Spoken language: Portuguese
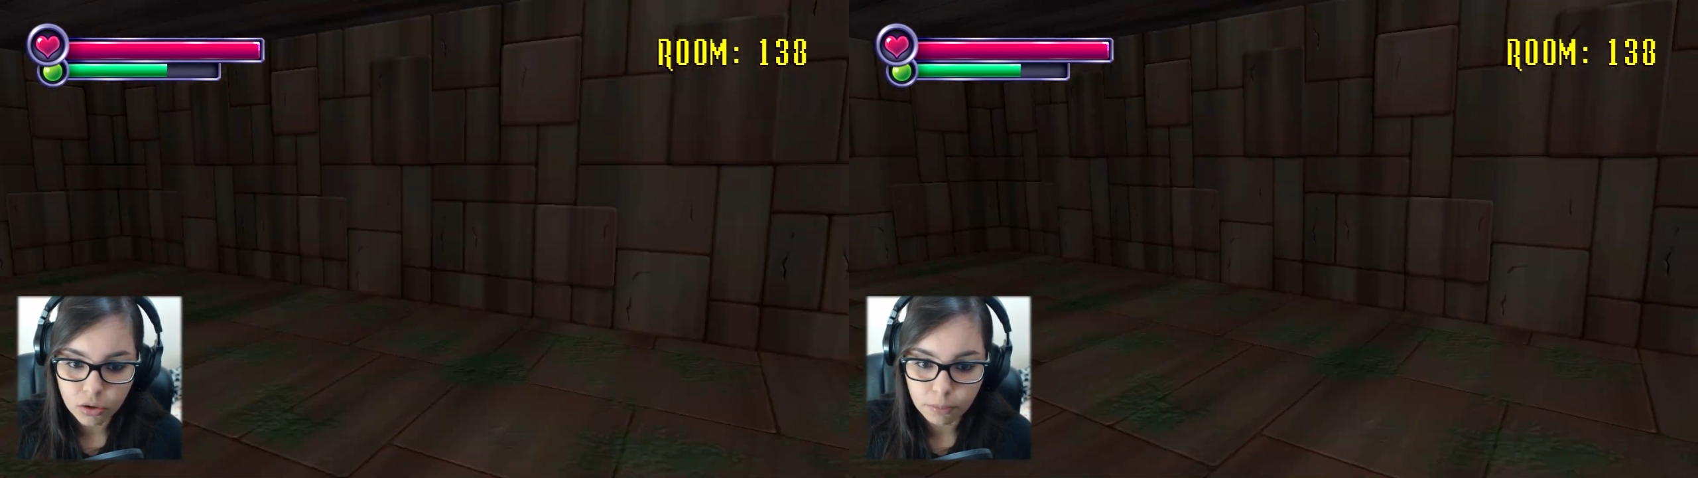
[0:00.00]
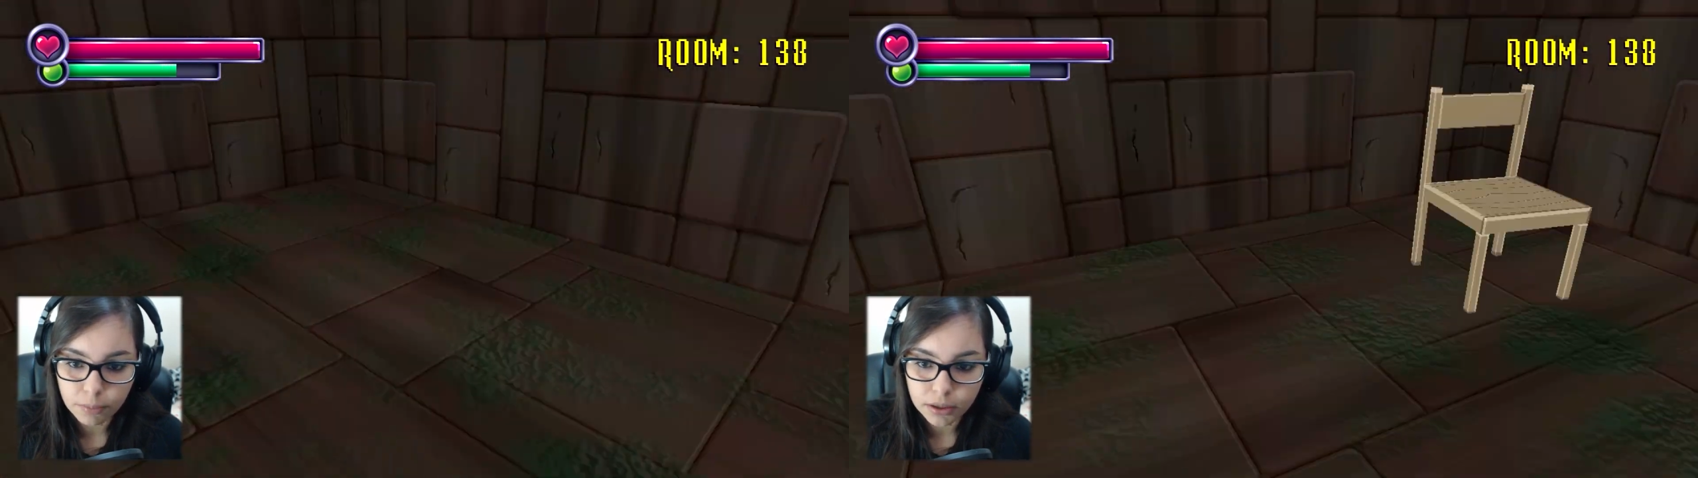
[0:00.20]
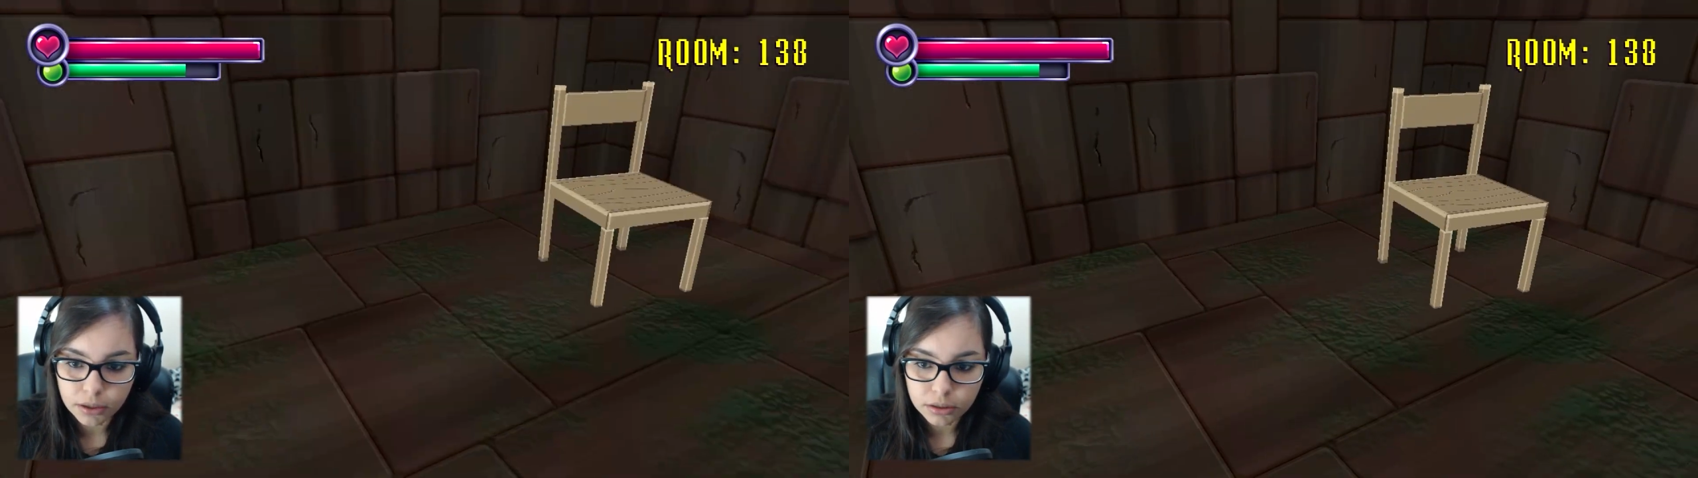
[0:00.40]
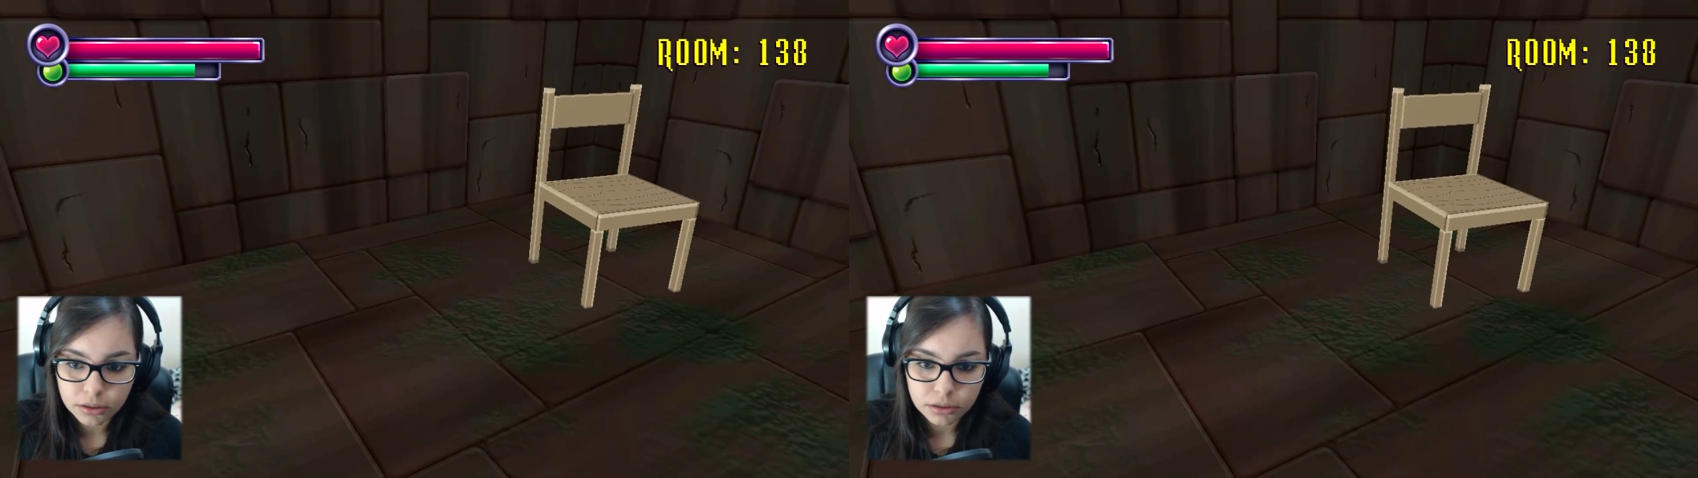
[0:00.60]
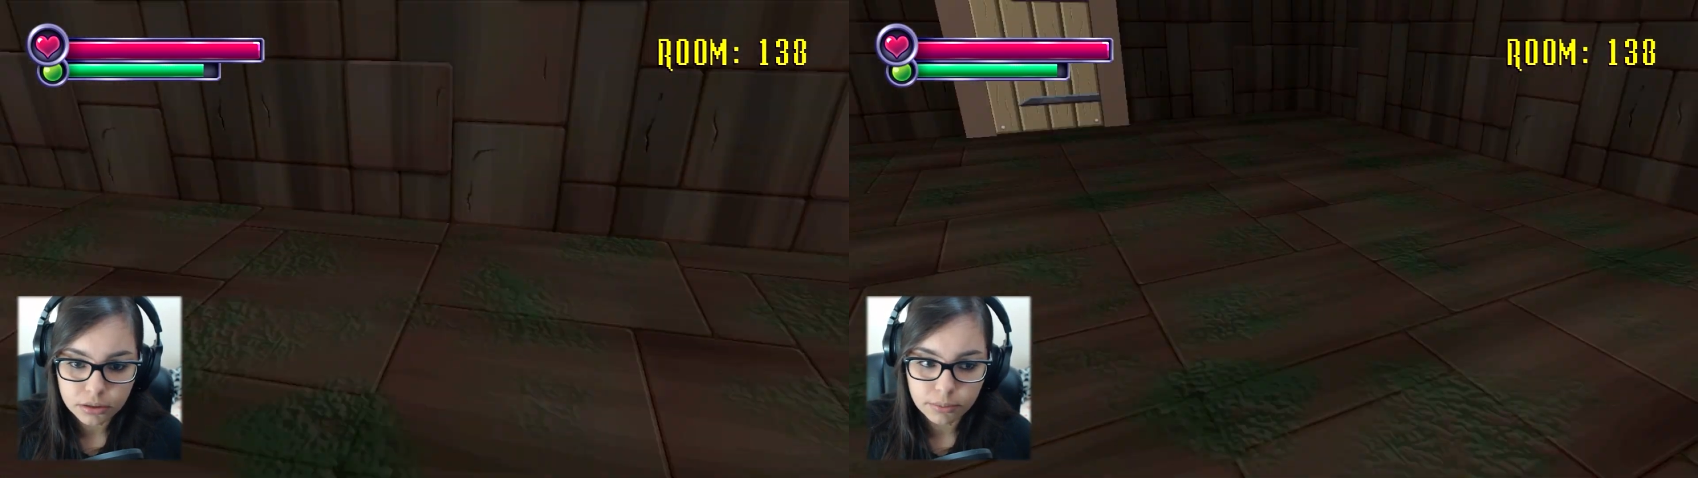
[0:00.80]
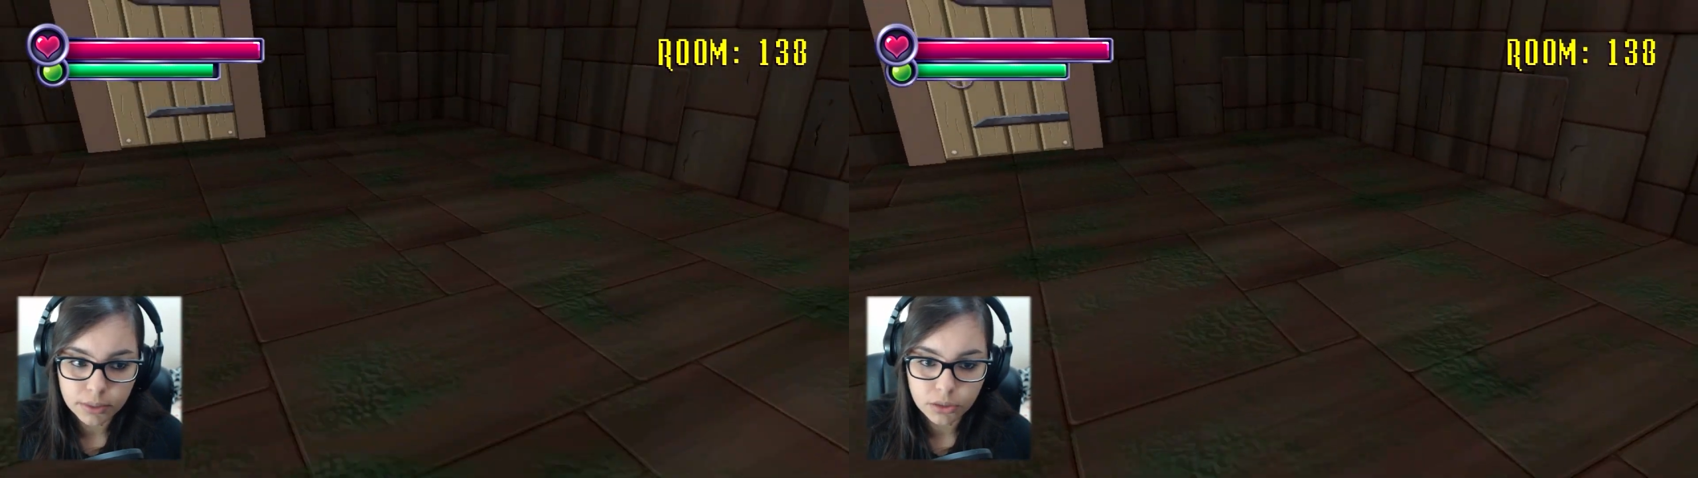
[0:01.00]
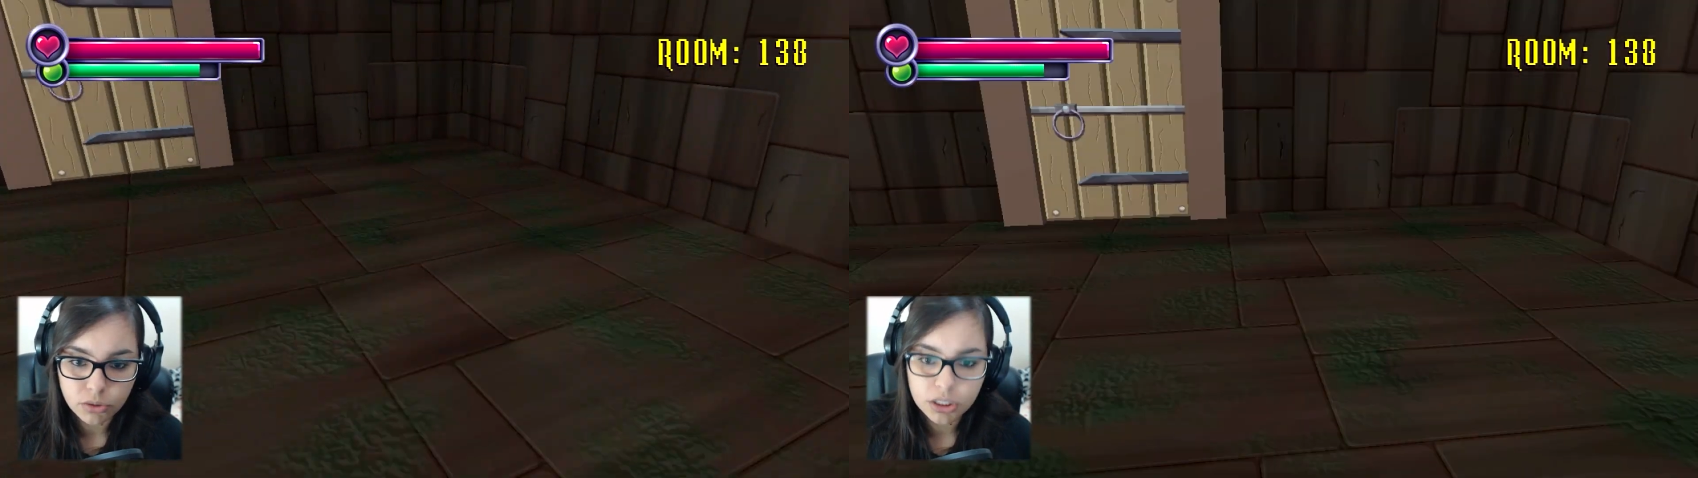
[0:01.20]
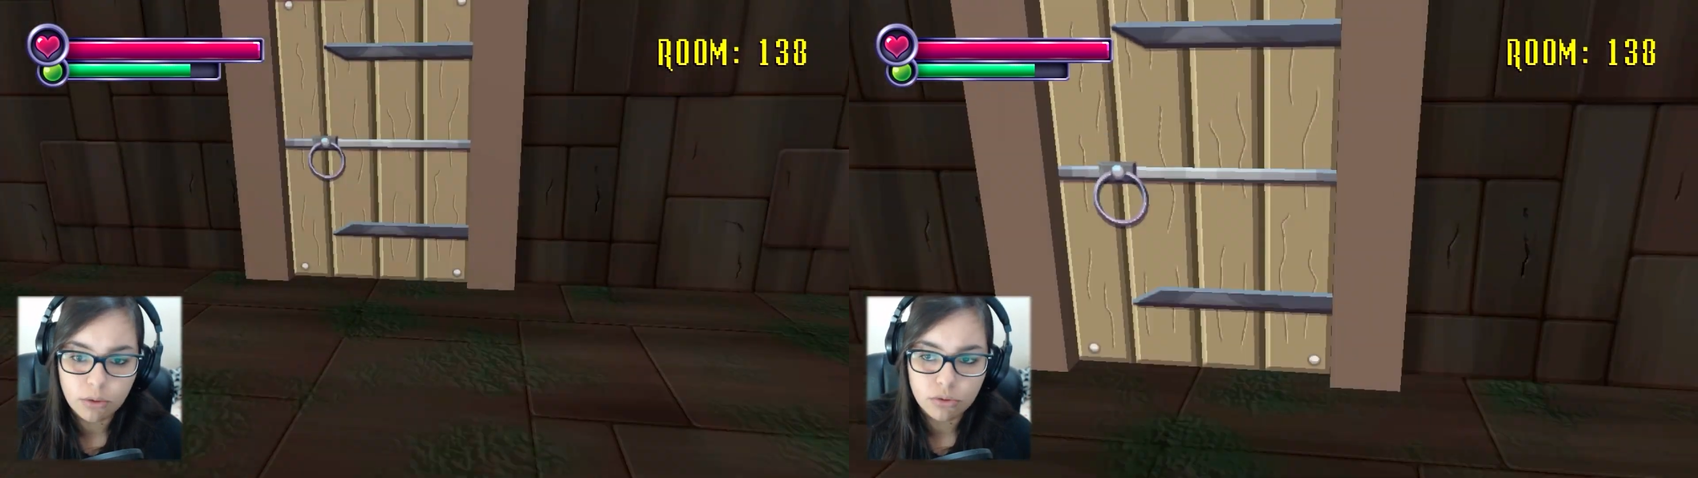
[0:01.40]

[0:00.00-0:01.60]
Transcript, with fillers: Opa. Mano